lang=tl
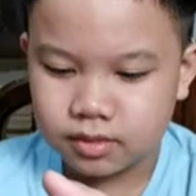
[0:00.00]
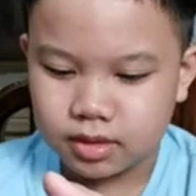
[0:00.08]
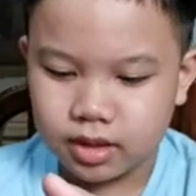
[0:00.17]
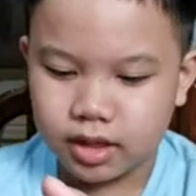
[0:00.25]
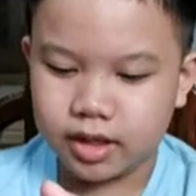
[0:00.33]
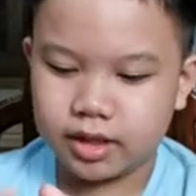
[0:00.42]

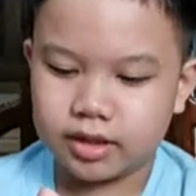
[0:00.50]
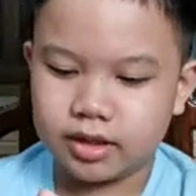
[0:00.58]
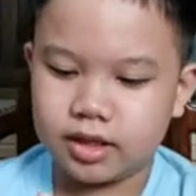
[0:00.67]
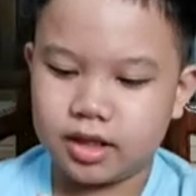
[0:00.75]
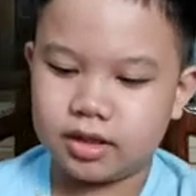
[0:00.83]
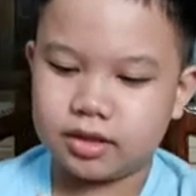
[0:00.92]
Lagay natin
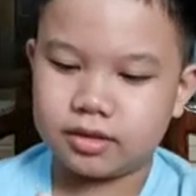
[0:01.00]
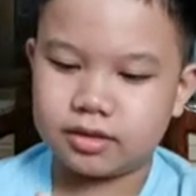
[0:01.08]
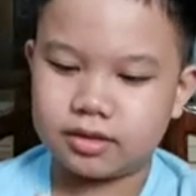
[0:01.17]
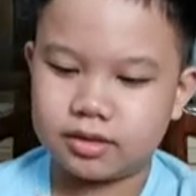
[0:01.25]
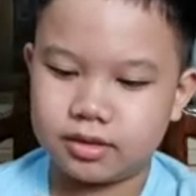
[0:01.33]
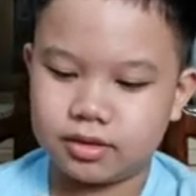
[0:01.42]
yan.
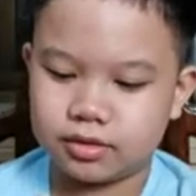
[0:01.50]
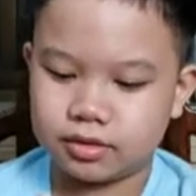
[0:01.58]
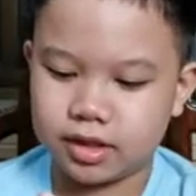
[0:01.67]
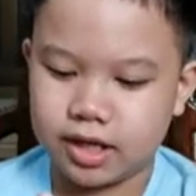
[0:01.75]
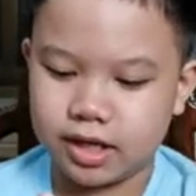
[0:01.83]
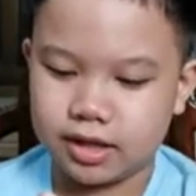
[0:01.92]
Yung
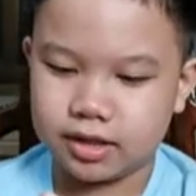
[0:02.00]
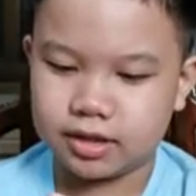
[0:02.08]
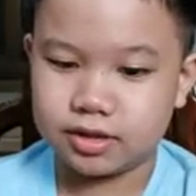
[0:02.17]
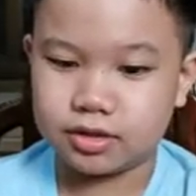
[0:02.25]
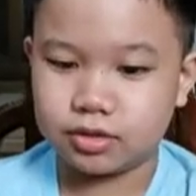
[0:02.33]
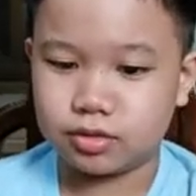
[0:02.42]
tail.
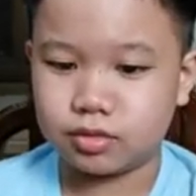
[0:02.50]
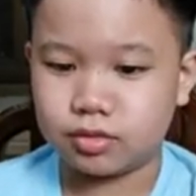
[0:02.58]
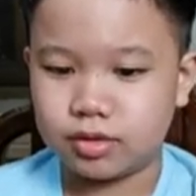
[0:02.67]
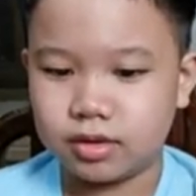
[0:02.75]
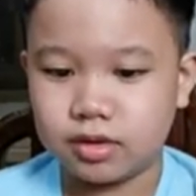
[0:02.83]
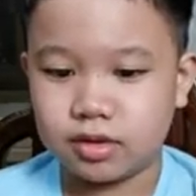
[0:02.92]
So,
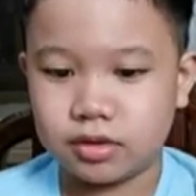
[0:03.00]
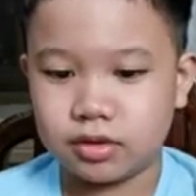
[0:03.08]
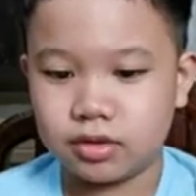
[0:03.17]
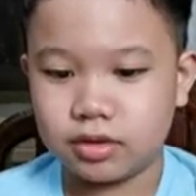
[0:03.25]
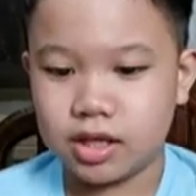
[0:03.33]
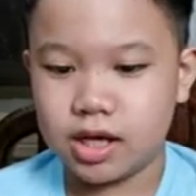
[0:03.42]

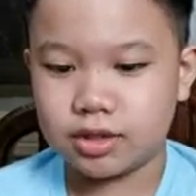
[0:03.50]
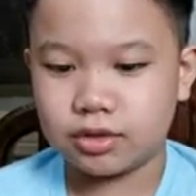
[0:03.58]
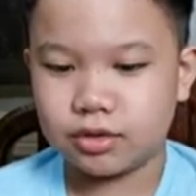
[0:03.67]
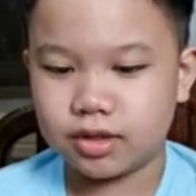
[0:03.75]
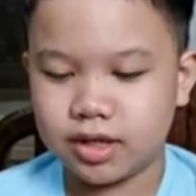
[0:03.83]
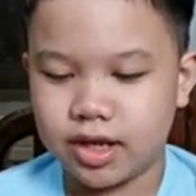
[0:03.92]
yun guys.
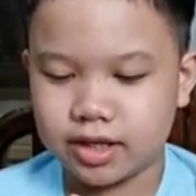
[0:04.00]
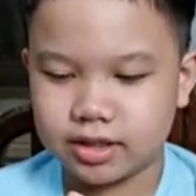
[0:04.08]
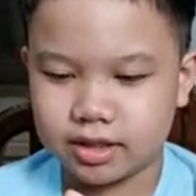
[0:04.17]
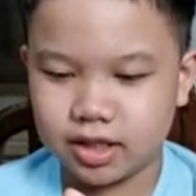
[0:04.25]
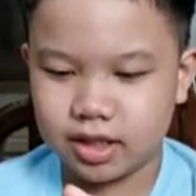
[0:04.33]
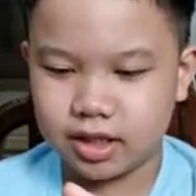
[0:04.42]
So, ang
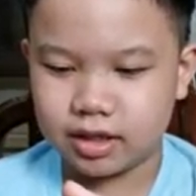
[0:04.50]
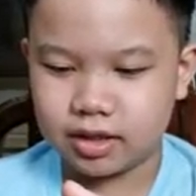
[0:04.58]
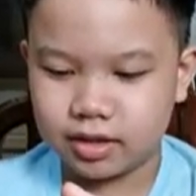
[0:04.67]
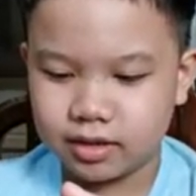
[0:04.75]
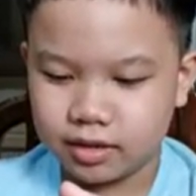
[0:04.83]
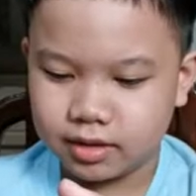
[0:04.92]
next ay
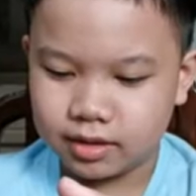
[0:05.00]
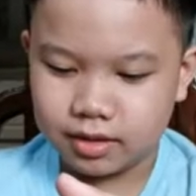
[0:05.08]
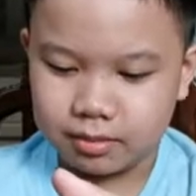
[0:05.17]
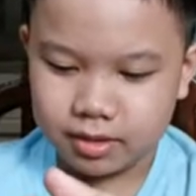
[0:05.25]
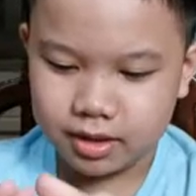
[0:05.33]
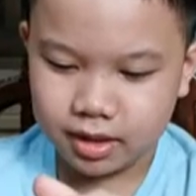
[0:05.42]

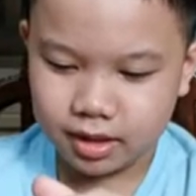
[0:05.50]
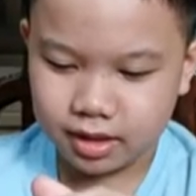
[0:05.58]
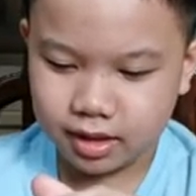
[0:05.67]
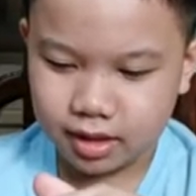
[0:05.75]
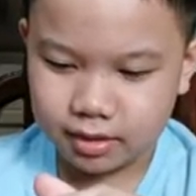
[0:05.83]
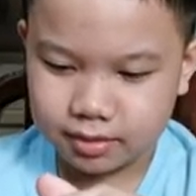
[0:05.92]
madali
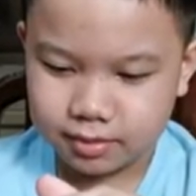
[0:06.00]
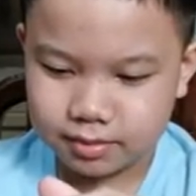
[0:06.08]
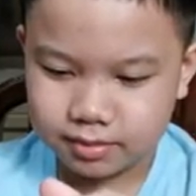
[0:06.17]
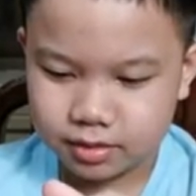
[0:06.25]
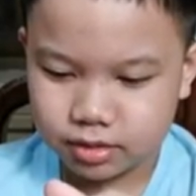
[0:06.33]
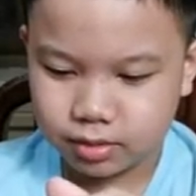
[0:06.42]
lang.
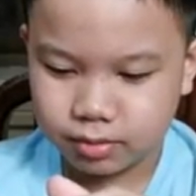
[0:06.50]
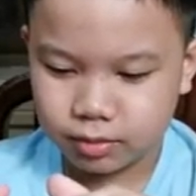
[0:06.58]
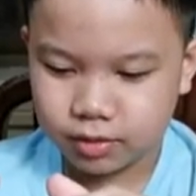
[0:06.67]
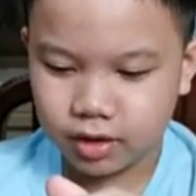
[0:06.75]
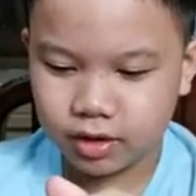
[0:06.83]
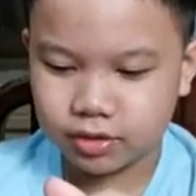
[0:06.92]
So,
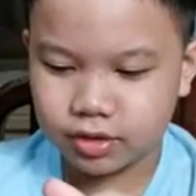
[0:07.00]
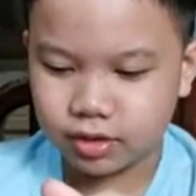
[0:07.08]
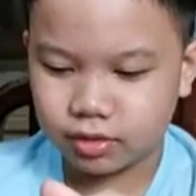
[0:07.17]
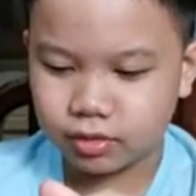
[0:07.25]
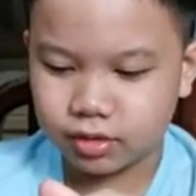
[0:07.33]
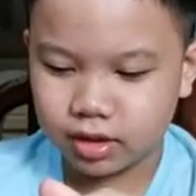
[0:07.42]
punta tayo sa
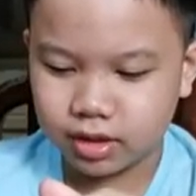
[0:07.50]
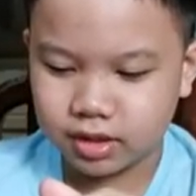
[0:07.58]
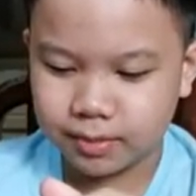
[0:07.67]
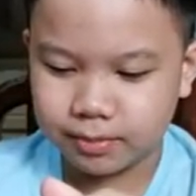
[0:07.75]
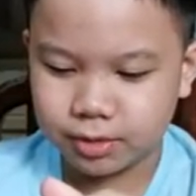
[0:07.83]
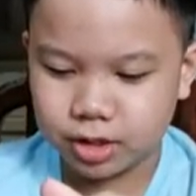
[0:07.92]
clothing,
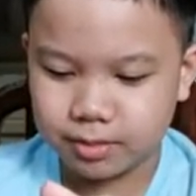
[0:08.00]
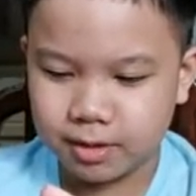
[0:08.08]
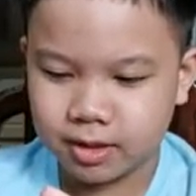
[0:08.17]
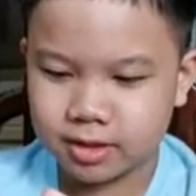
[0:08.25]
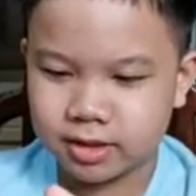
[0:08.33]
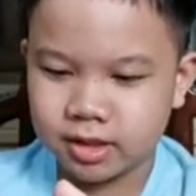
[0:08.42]
sa, sa
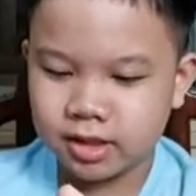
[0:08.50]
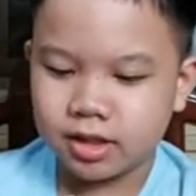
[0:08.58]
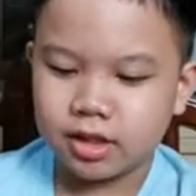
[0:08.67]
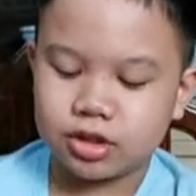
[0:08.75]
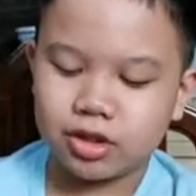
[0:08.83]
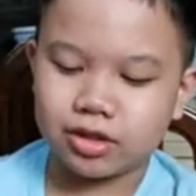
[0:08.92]
pants.
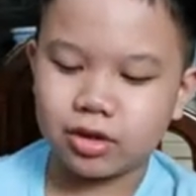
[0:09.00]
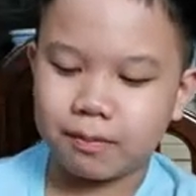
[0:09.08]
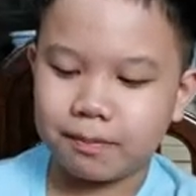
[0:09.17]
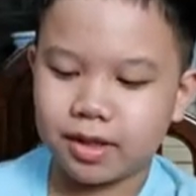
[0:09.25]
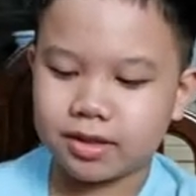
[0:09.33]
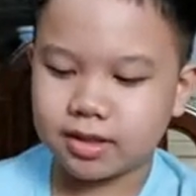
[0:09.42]
So,
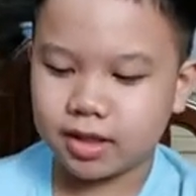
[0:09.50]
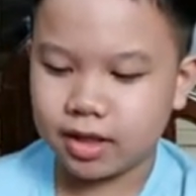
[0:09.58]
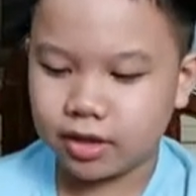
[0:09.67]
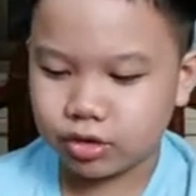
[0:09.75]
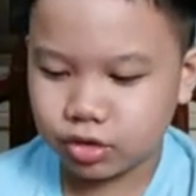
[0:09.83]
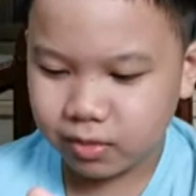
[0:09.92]
itong pants
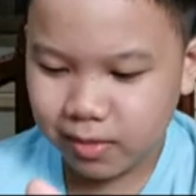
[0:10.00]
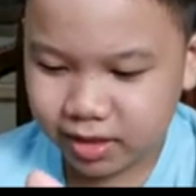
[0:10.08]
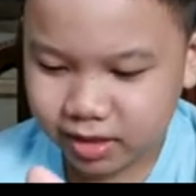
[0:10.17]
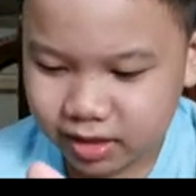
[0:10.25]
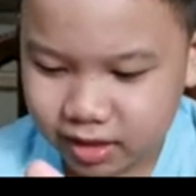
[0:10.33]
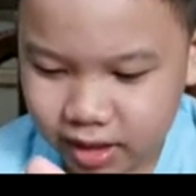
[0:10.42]
ay
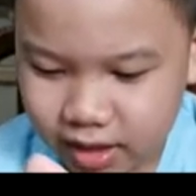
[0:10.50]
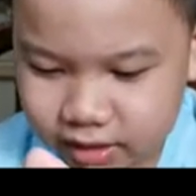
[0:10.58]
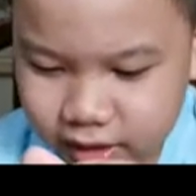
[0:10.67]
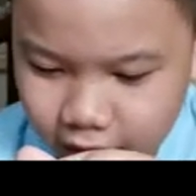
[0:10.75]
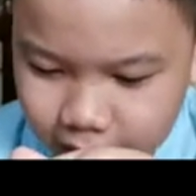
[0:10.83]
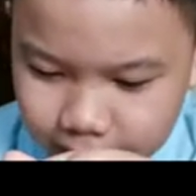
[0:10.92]
automatic na
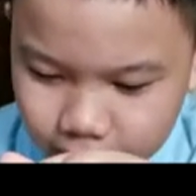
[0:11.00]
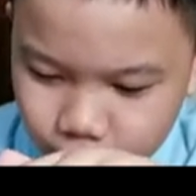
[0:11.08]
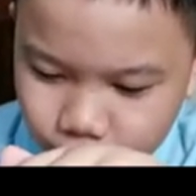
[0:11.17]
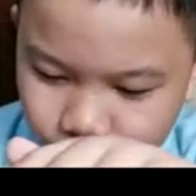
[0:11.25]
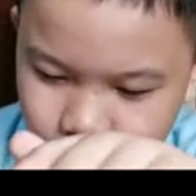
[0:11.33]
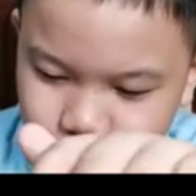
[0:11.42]
yata
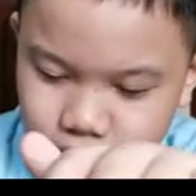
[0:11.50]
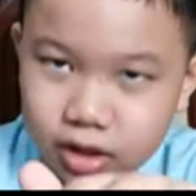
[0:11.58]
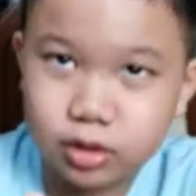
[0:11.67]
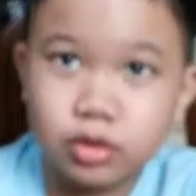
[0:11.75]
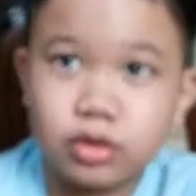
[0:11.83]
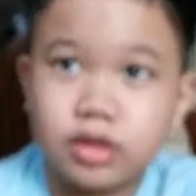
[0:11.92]
makukuha nyo
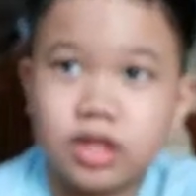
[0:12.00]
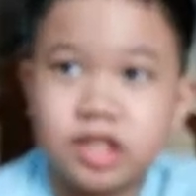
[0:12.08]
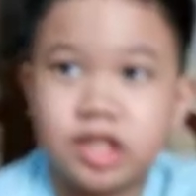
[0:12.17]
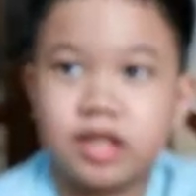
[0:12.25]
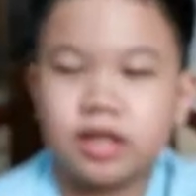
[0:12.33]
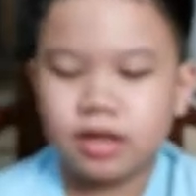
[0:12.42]
na to.
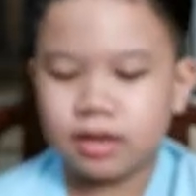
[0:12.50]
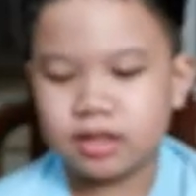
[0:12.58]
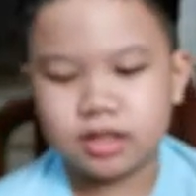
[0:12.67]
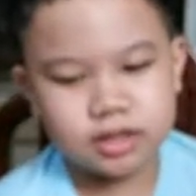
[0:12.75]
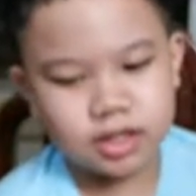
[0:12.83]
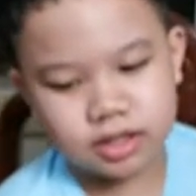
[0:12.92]
Kasi,
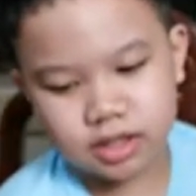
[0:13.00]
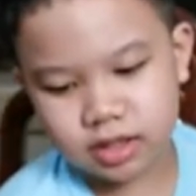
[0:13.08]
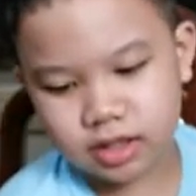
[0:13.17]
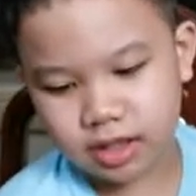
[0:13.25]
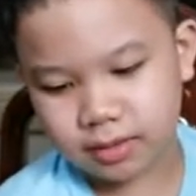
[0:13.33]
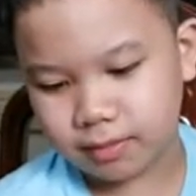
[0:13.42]
start ng
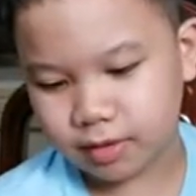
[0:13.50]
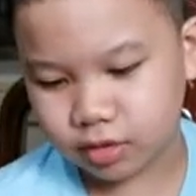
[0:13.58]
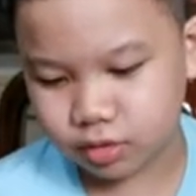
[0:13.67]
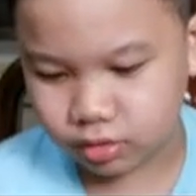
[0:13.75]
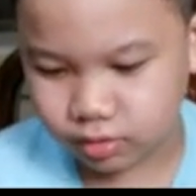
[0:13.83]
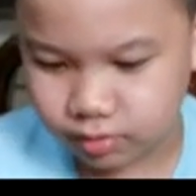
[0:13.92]
game, ito.